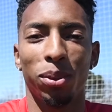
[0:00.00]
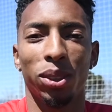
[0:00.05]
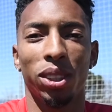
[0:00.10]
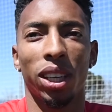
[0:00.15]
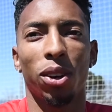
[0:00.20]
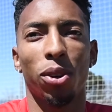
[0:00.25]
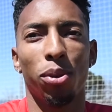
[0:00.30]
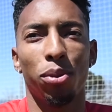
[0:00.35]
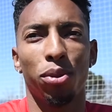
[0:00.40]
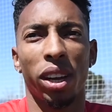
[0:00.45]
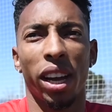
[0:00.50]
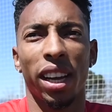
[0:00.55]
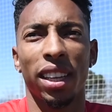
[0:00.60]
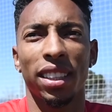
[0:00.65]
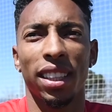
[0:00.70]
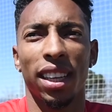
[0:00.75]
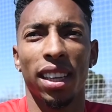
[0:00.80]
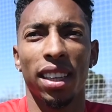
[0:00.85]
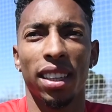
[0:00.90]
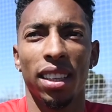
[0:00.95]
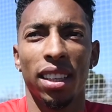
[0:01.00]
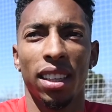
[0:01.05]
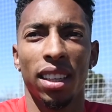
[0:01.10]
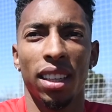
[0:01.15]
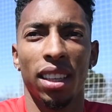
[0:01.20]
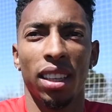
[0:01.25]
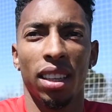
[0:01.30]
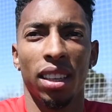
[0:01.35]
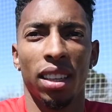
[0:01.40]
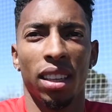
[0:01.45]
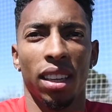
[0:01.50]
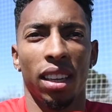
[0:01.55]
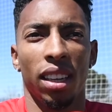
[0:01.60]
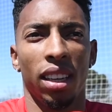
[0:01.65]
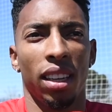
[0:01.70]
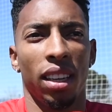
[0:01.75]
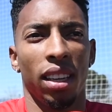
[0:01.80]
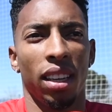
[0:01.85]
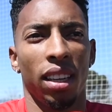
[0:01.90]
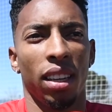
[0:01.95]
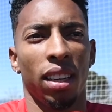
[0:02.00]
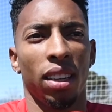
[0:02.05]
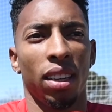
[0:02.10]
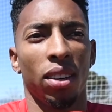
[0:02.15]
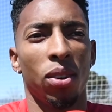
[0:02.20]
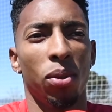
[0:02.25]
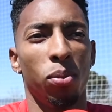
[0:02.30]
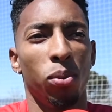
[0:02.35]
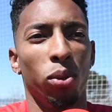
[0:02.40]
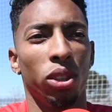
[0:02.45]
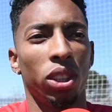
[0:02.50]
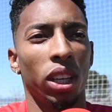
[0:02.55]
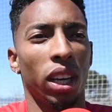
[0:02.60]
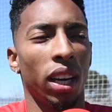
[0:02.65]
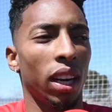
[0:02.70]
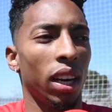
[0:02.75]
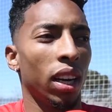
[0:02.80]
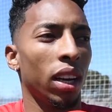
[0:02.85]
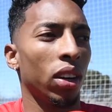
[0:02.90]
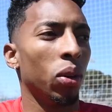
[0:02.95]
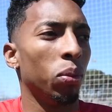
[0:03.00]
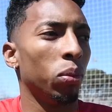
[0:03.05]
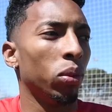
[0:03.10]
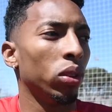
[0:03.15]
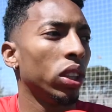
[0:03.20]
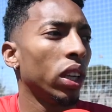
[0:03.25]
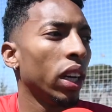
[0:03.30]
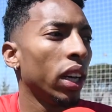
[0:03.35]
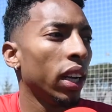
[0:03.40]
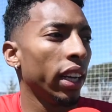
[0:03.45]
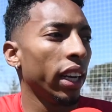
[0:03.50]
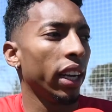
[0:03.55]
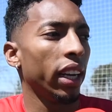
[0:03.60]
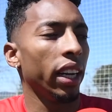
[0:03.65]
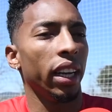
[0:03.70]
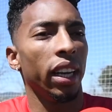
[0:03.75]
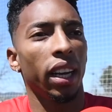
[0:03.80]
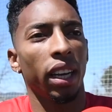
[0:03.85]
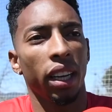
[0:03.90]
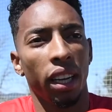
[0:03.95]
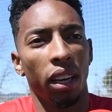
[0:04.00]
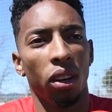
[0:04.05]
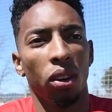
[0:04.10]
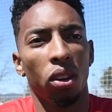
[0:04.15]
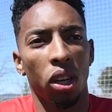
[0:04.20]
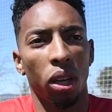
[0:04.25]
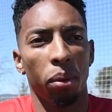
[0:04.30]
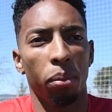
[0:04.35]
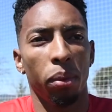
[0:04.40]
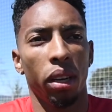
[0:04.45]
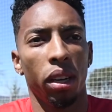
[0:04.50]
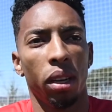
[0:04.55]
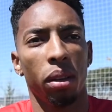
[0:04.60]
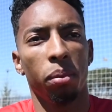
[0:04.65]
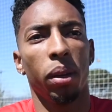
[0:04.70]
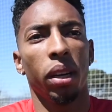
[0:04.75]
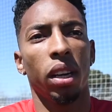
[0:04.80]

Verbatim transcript: mucha confianza, eh, con, mucha, con mucha alegría, que es lo que me,